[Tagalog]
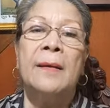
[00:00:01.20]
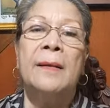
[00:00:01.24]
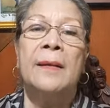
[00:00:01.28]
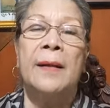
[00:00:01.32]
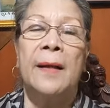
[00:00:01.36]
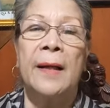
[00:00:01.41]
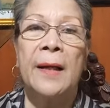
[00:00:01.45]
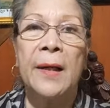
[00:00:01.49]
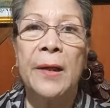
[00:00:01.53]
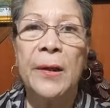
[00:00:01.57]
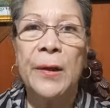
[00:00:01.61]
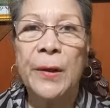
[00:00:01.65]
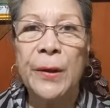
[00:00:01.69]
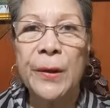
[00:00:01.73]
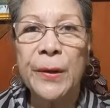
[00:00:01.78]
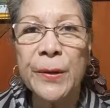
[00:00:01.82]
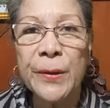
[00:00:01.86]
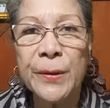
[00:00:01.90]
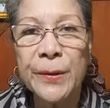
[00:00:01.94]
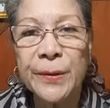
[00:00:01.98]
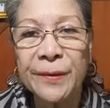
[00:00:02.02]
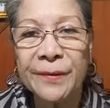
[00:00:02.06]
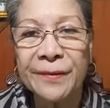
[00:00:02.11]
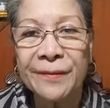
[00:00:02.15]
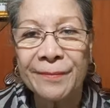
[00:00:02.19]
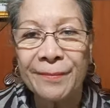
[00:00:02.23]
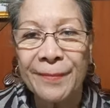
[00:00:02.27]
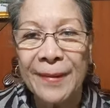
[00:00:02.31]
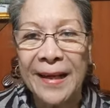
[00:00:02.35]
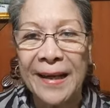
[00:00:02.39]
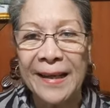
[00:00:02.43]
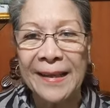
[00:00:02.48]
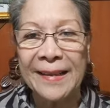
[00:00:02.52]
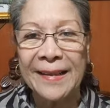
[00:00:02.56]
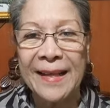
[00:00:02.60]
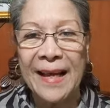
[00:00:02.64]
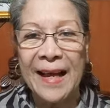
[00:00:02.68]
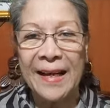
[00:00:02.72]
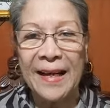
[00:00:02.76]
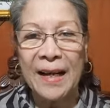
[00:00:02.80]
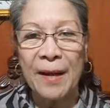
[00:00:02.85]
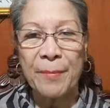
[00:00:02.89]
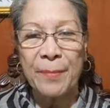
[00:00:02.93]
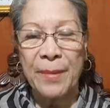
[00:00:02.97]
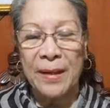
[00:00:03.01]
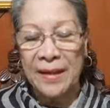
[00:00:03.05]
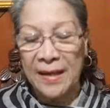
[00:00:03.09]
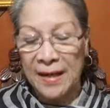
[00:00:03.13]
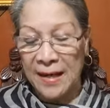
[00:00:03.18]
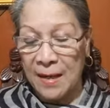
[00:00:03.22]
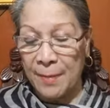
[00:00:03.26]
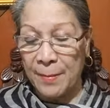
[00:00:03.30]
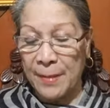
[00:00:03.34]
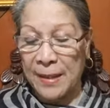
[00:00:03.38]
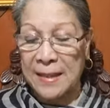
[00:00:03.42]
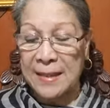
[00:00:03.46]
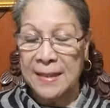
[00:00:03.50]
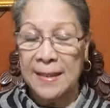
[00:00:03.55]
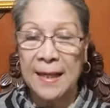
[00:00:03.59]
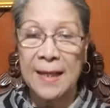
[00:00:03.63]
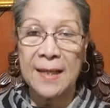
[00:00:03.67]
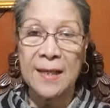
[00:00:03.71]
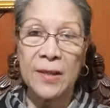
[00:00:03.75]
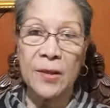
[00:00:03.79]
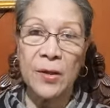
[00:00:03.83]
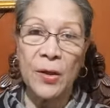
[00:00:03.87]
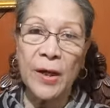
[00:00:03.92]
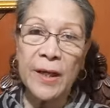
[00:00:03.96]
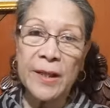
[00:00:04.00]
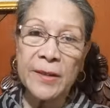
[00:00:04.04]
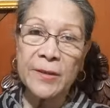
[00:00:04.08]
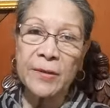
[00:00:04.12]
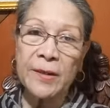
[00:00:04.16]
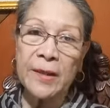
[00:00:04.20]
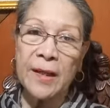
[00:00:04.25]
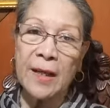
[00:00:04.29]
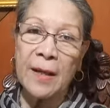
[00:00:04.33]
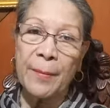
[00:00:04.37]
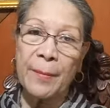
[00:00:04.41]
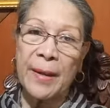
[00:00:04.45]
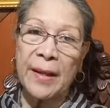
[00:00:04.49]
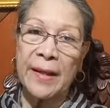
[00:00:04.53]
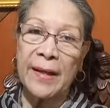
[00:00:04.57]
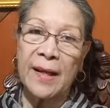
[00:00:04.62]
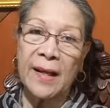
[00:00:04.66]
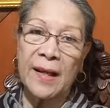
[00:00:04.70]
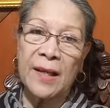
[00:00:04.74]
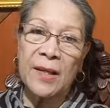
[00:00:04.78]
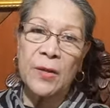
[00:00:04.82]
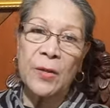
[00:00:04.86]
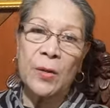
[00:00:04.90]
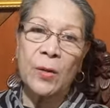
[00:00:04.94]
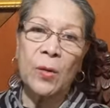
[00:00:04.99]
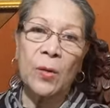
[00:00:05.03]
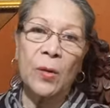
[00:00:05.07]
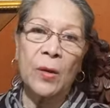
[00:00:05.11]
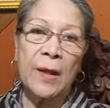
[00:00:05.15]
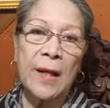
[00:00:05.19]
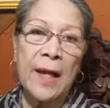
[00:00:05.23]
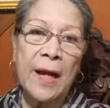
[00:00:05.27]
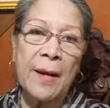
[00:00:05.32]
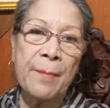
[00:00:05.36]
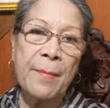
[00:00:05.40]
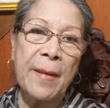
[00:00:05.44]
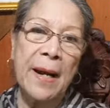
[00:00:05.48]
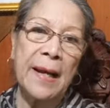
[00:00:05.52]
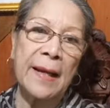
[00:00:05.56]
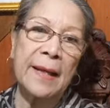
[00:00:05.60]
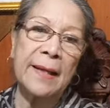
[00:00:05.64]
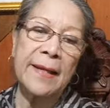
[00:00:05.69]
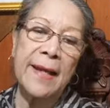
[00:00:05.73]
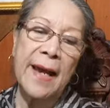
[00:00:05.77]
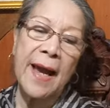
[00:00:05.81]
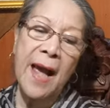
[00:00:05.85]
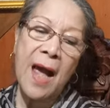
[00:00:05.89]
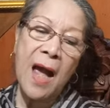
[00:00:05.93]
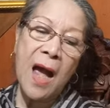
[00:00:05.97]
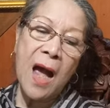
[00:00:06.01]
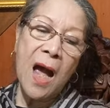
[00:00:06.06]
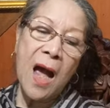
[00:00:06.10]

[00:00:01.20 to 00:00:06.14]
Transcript: Hello, magandang gabi na naman sa inyo. Ito na naman ang inyong Lola Amalia.